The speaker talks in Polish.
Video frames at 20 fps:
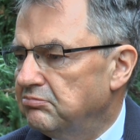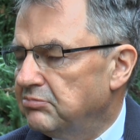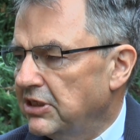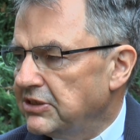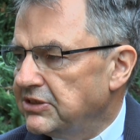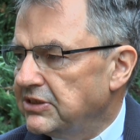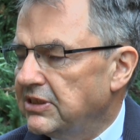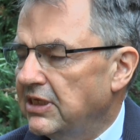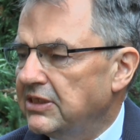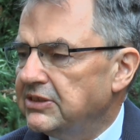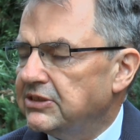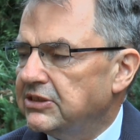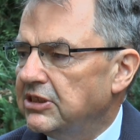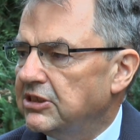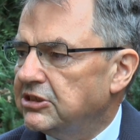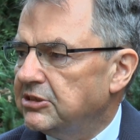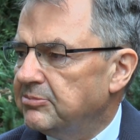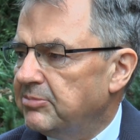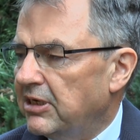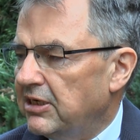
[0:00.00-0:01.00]

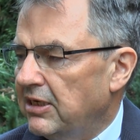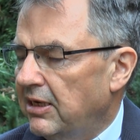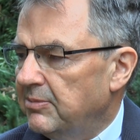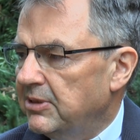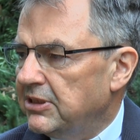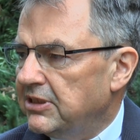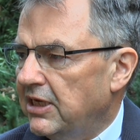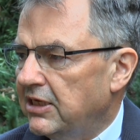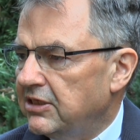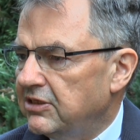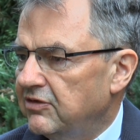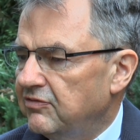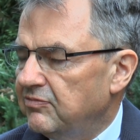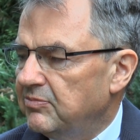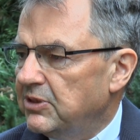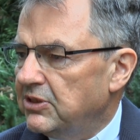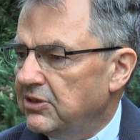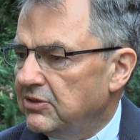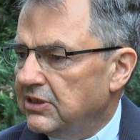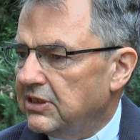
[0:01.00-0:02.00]
prezydenckich czy parlamentarnych w
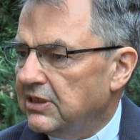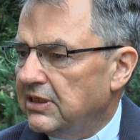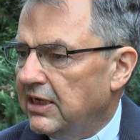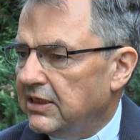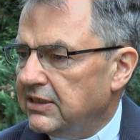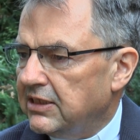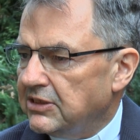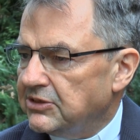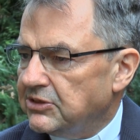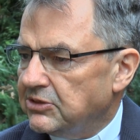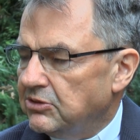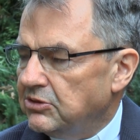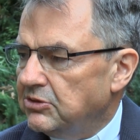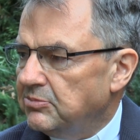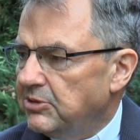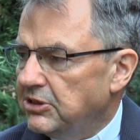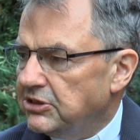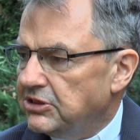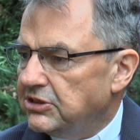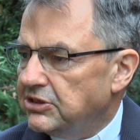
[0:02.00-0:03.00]
minionych latach,
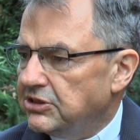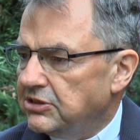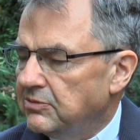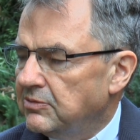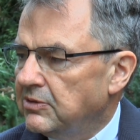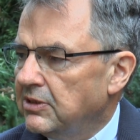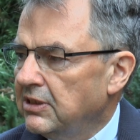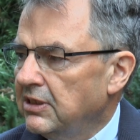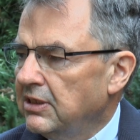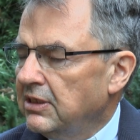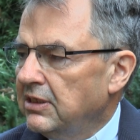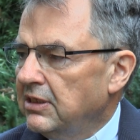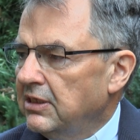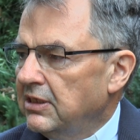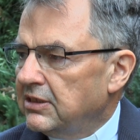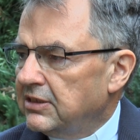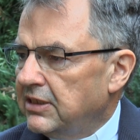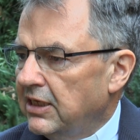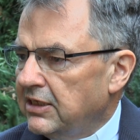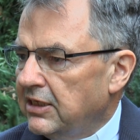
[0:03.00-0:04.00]
skąd bierze się
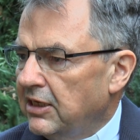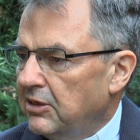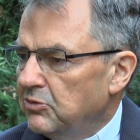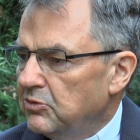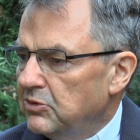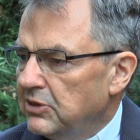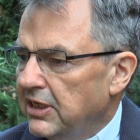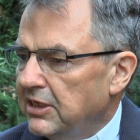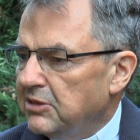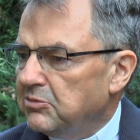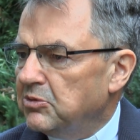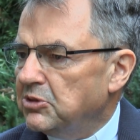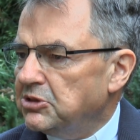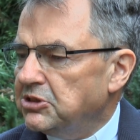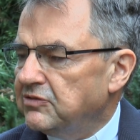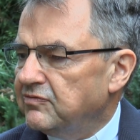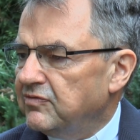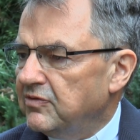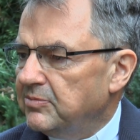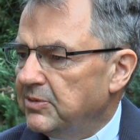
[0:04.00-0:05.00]
taka
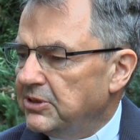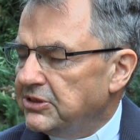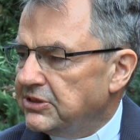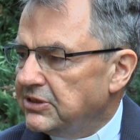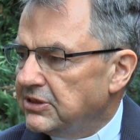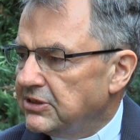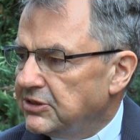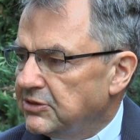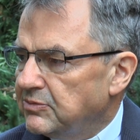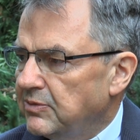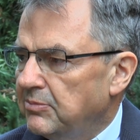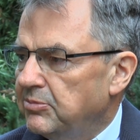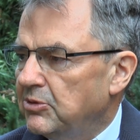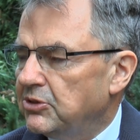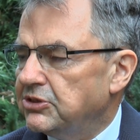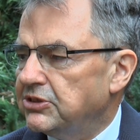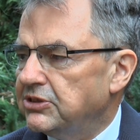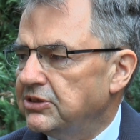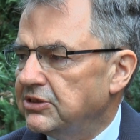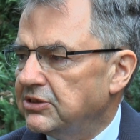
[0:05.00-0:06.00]
uległość wobec
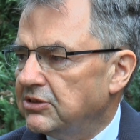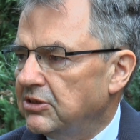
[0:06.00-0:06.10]
słabości?